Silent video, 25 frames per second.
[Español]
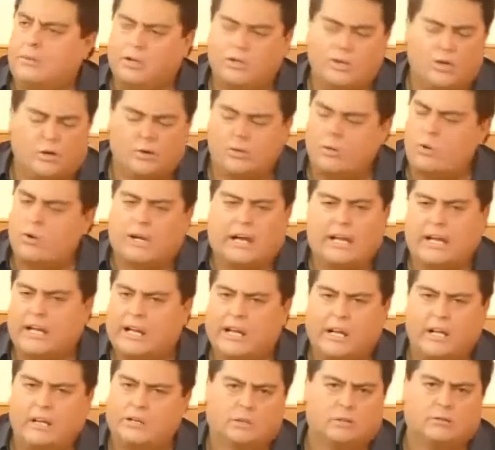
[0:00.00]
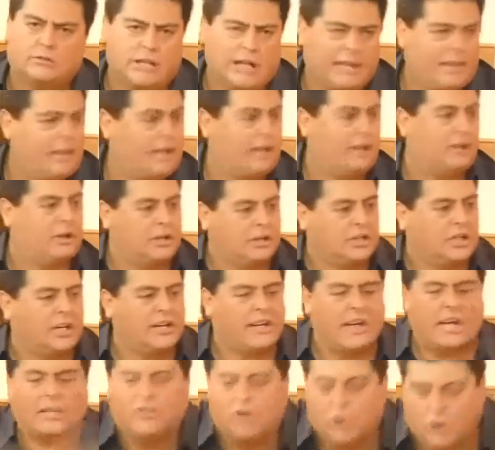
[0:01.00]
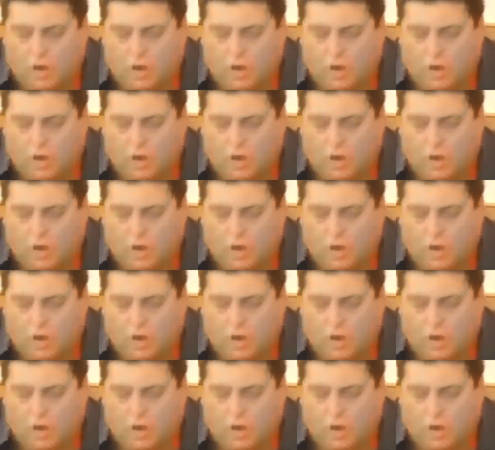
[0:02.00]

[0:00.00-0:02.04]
pero yo nunca le creí a esa de que los enterré a